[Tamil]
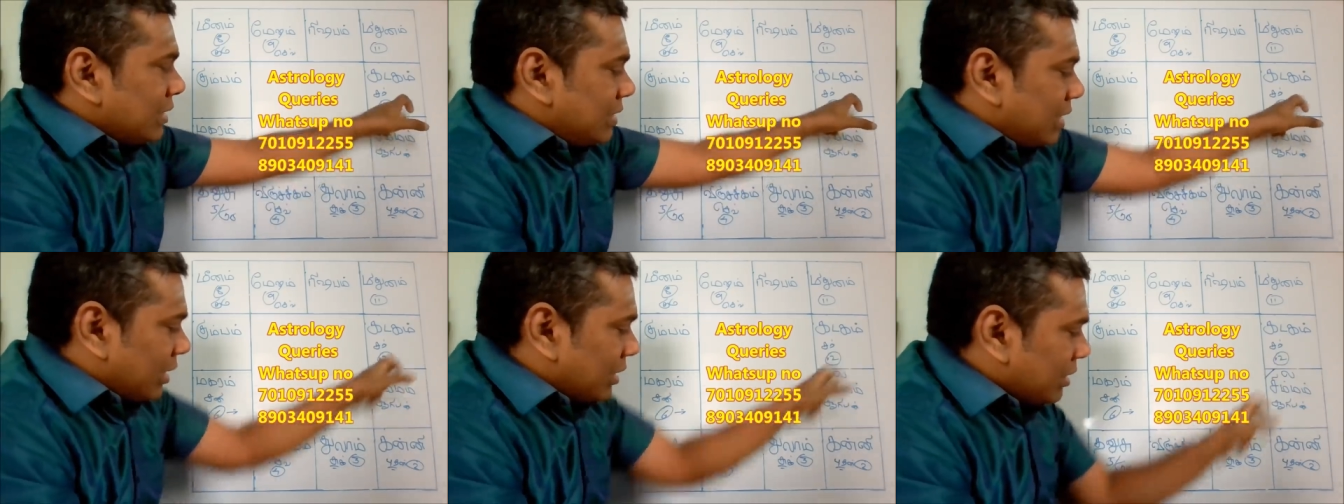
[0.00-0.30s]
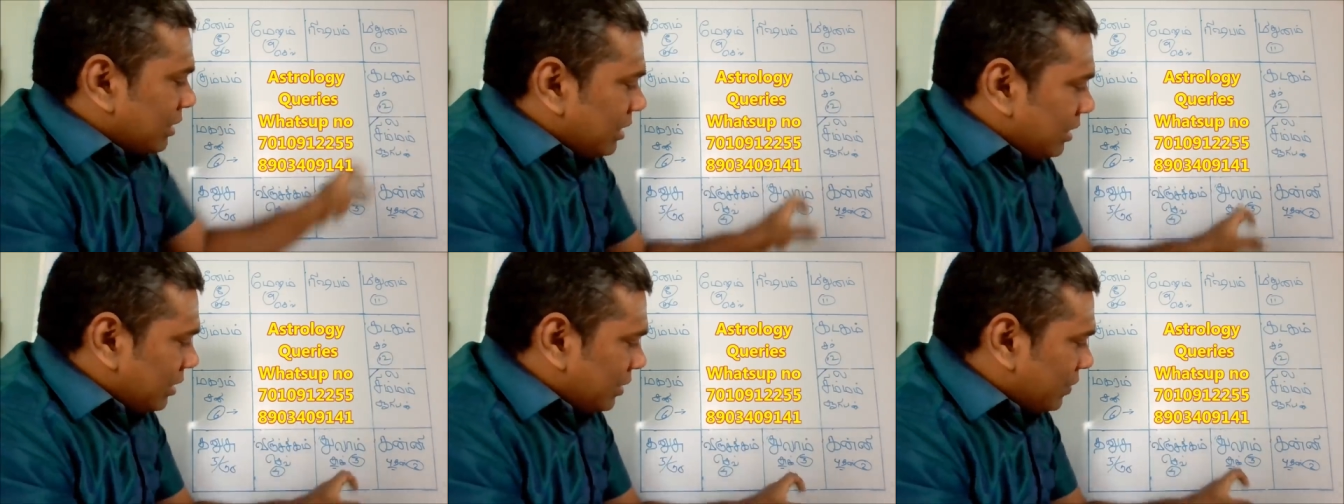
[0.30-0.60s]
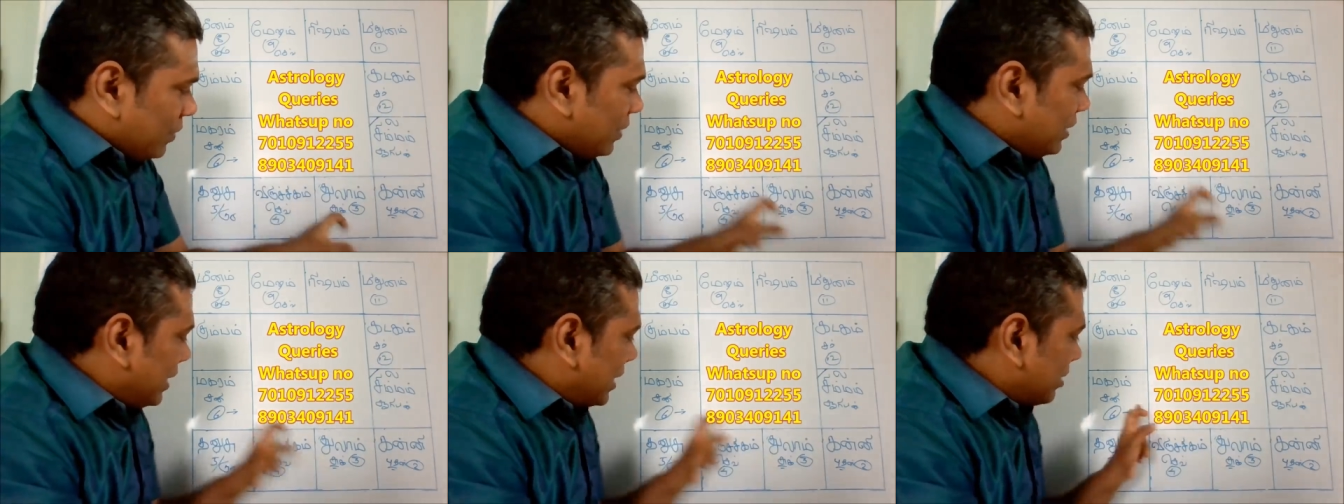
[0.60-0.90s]

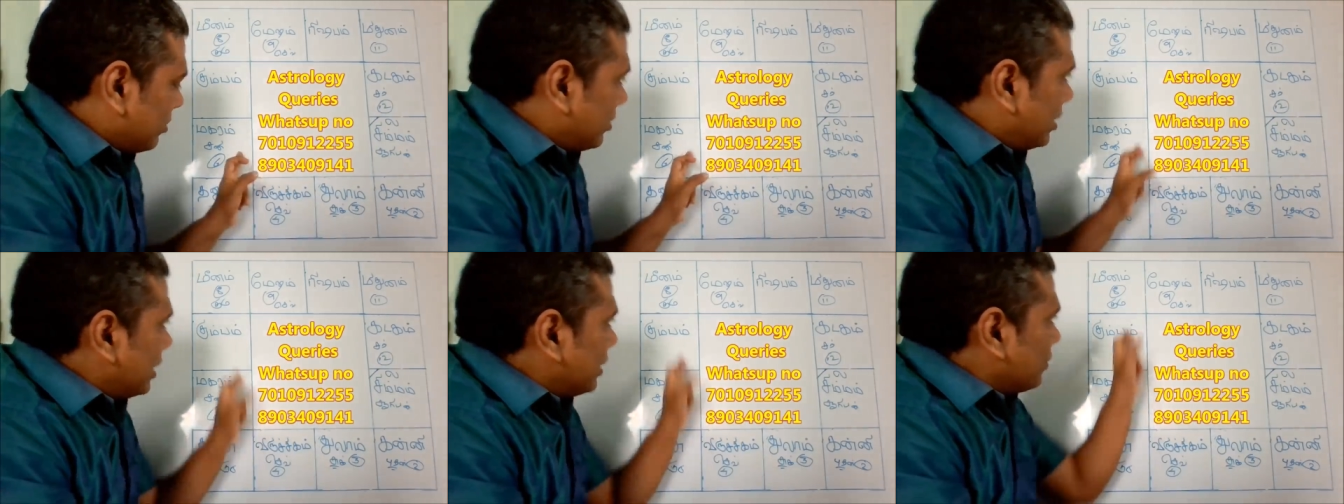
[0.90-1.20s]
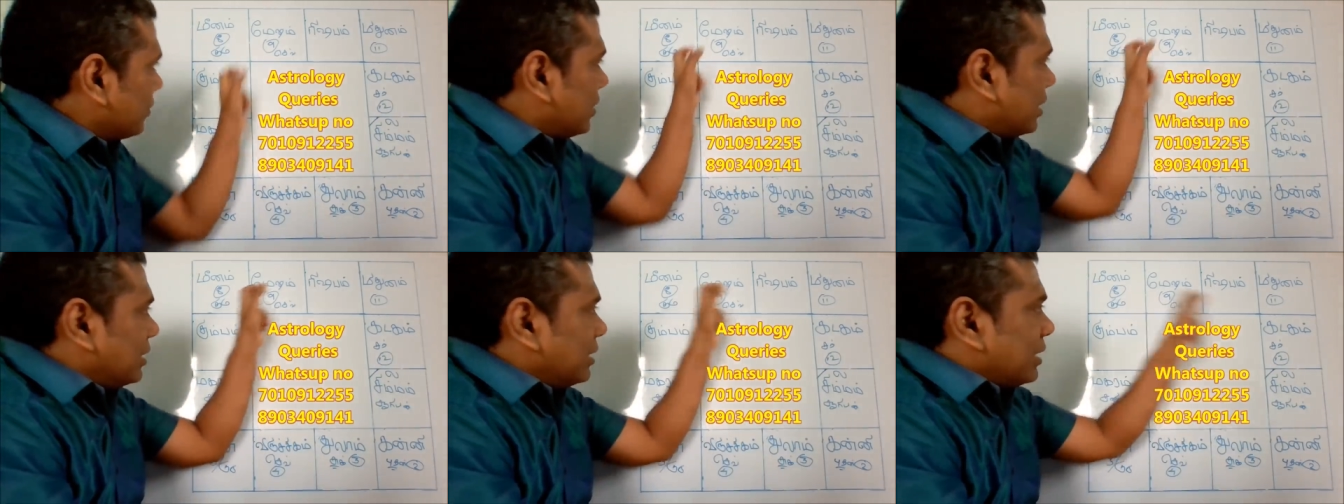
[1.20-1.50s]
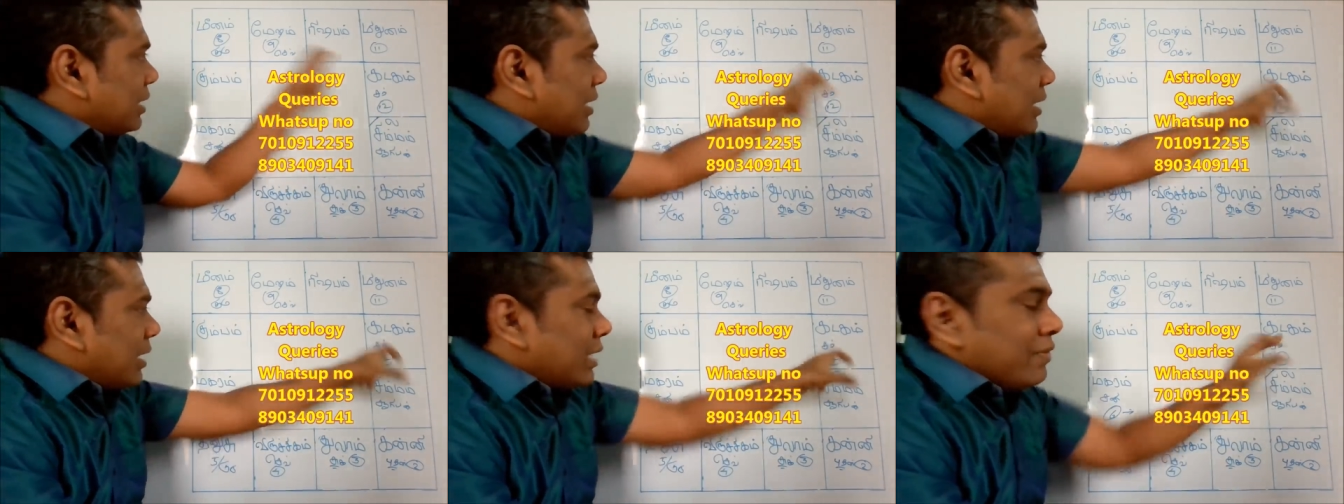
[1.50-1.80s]
தங்களுக்குள் இடம் மாறி
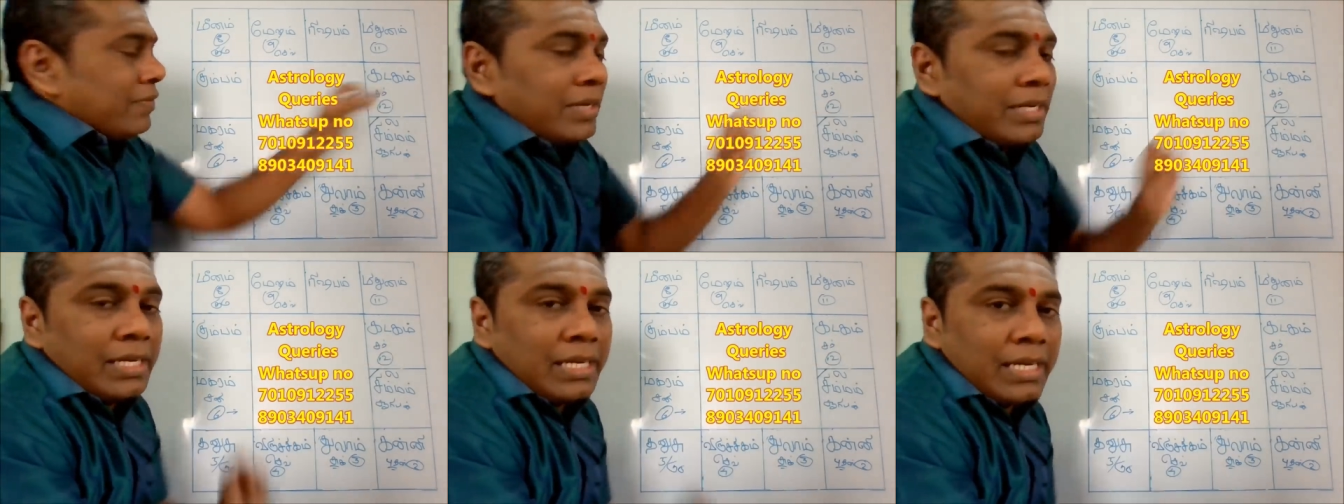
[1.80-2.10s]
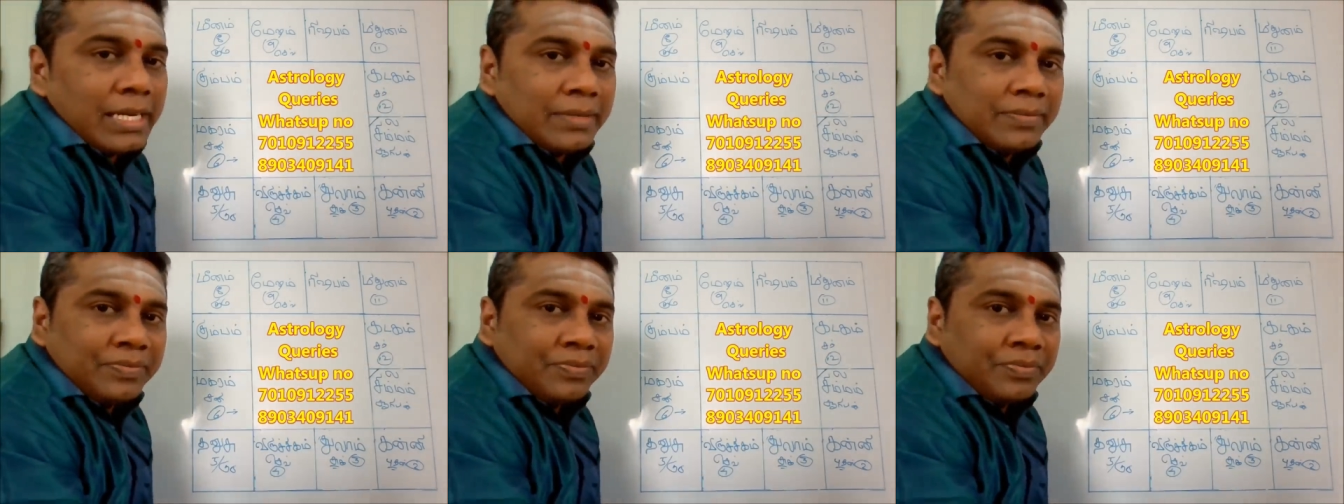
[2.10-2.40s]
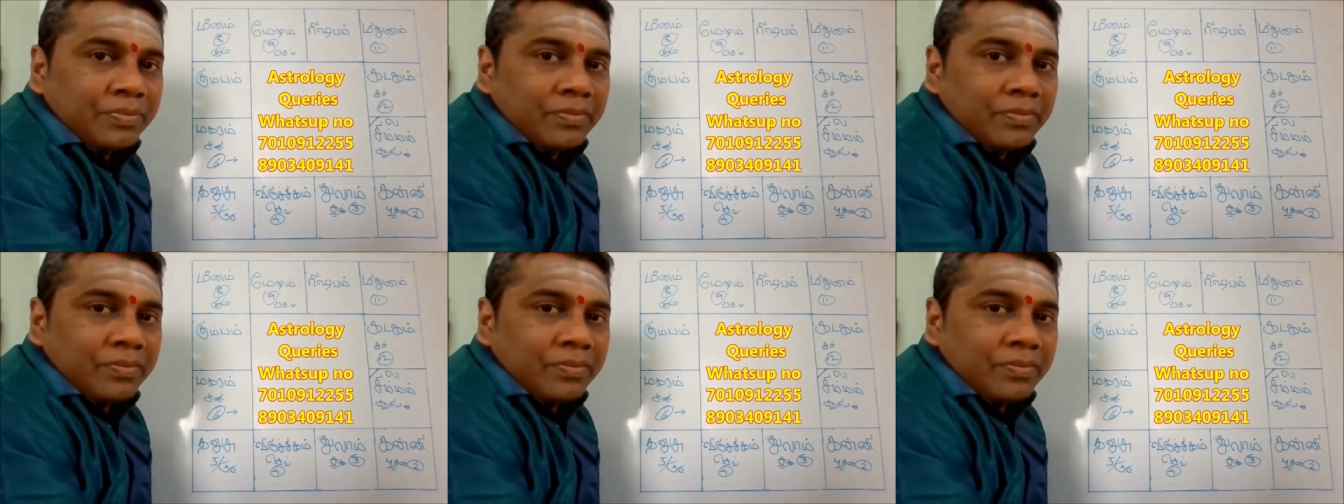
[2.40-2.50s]
உட்கார்ந்துக்கிறாங்கன்னு வைங்களேன்